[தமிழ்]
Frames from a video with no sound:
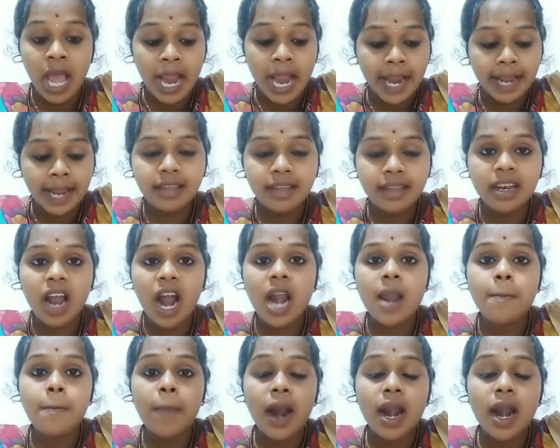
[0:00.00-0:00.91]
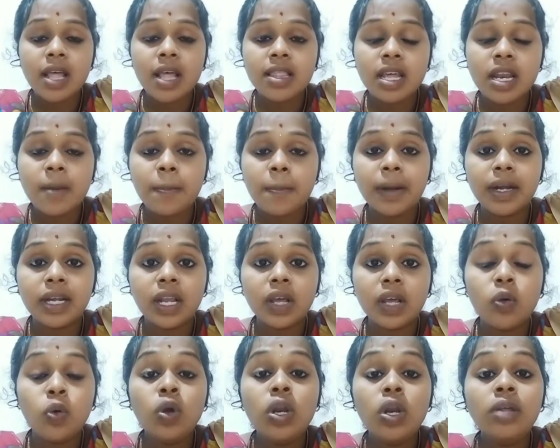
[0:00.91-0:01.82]
இதனால் பலதரப்பட்ட
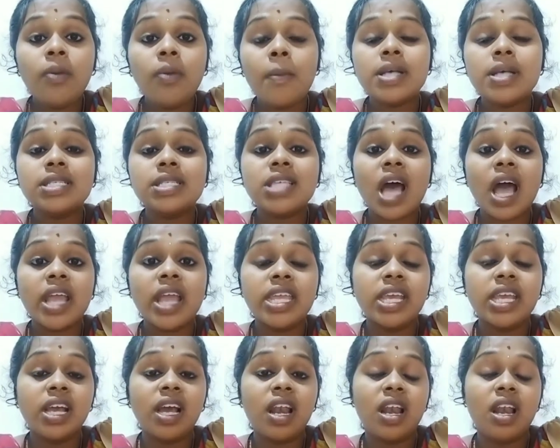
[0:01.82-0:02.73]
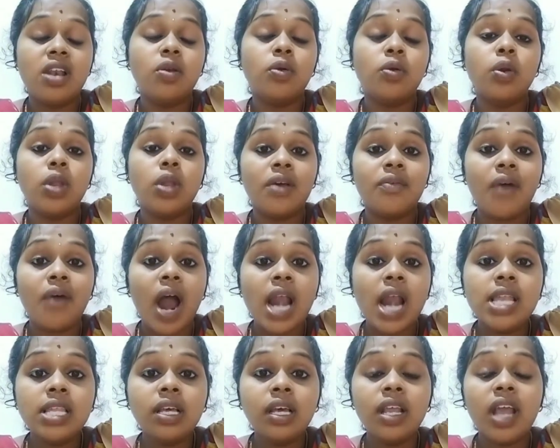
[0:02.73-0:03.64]
குறு விவசாயிகளுடைய
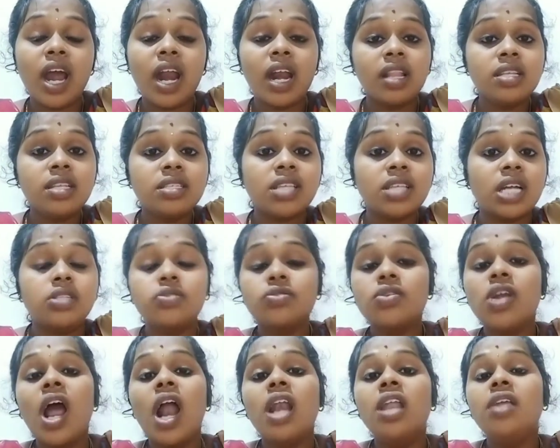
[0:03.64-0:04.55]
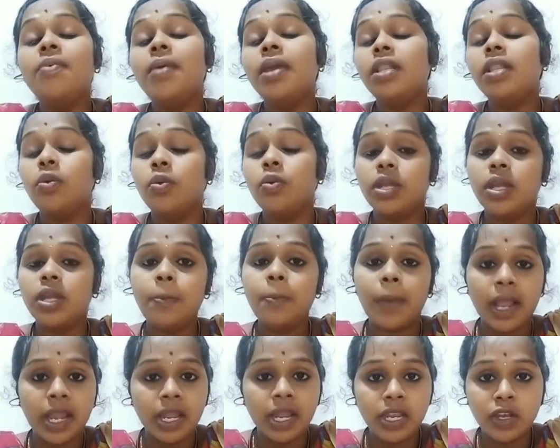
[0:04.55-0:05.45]
வாழ்க்கையானது சற்று அழிவை நோக்கி
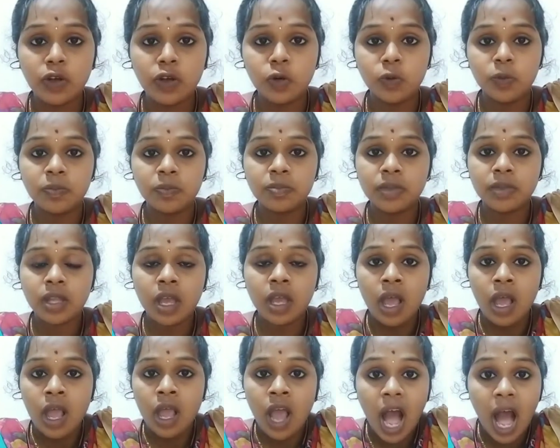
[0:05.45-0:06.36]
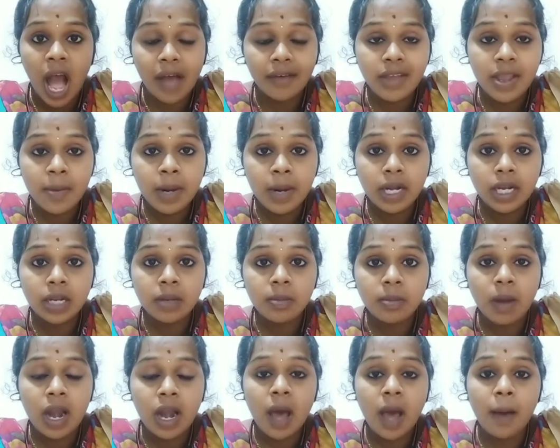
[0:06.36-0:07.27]
பயணிக்கும் அவை
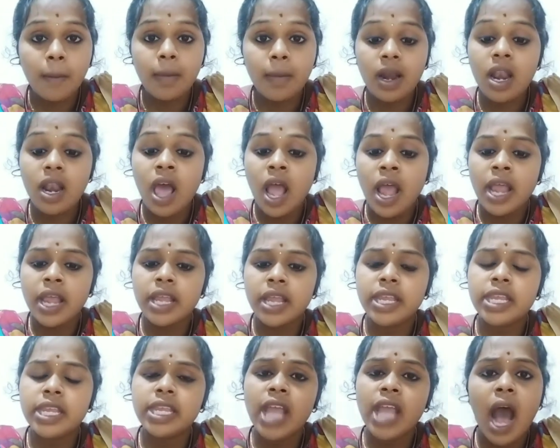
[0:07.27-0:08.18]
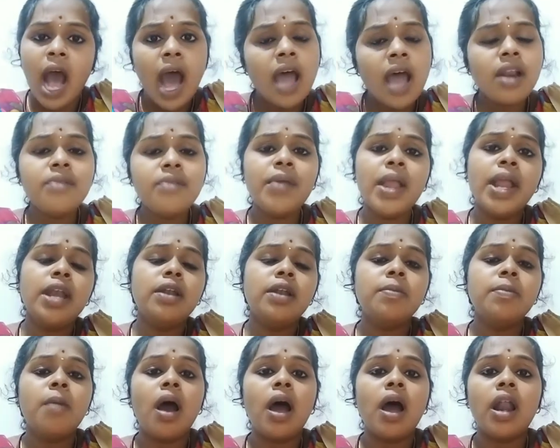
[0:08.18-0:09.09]
மட்டுமல்லாமல் யார்
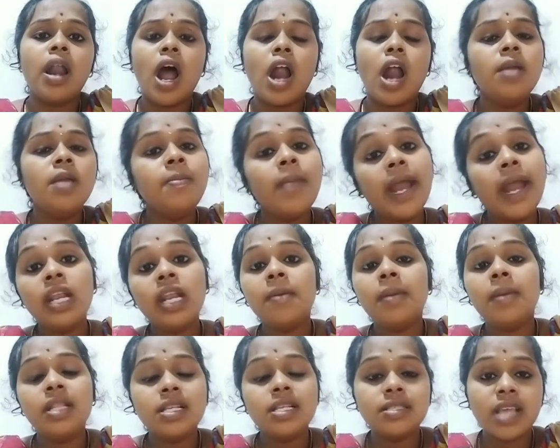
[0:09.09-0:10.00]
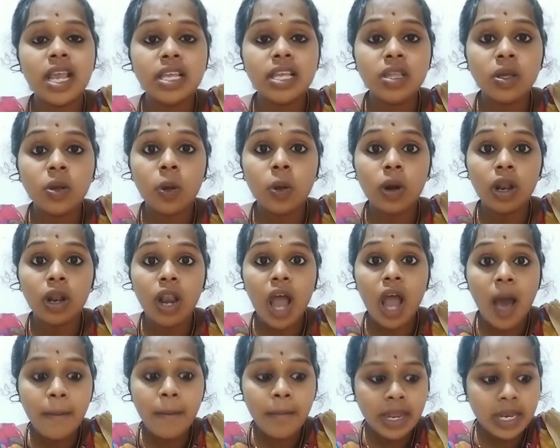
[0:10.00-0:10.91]
வேண்டுமானாலும் ஏற்றுமதி செய்து
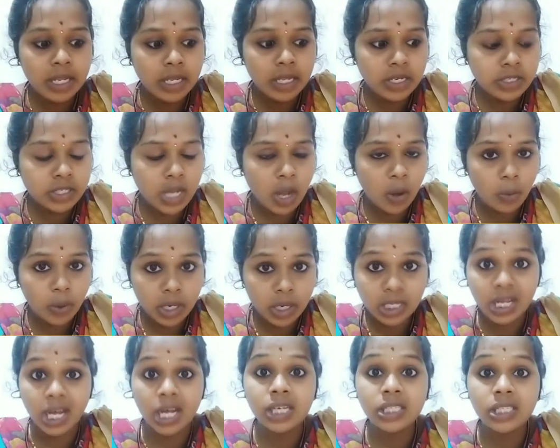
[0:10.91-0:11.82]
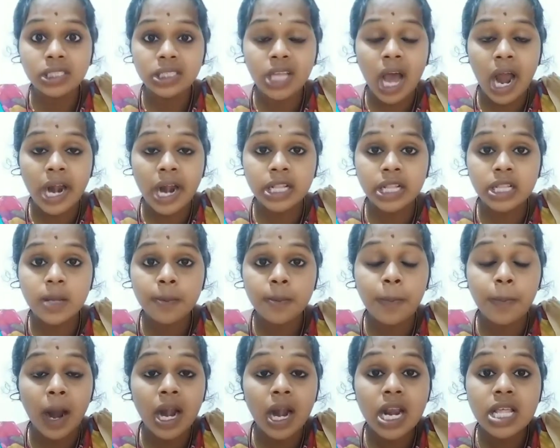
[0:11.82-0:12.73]
கொள்ளலாம் என்கின்ற ஒரு கருத்தானது
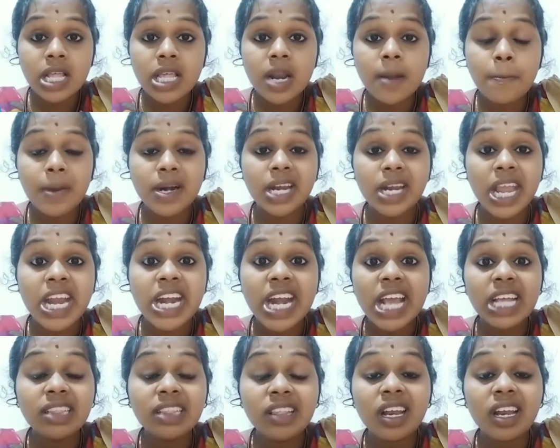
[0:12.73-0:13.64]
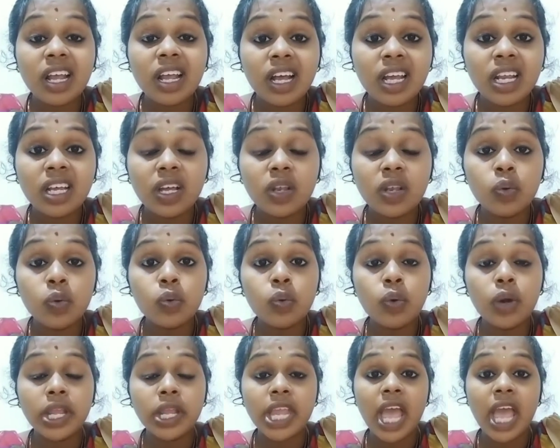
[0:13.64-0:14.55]
பலதரப்பட்ட
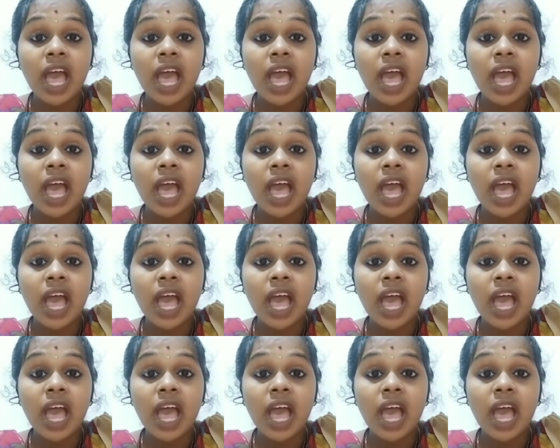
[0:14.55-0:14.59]
இடைத்தரகர்களினுடைய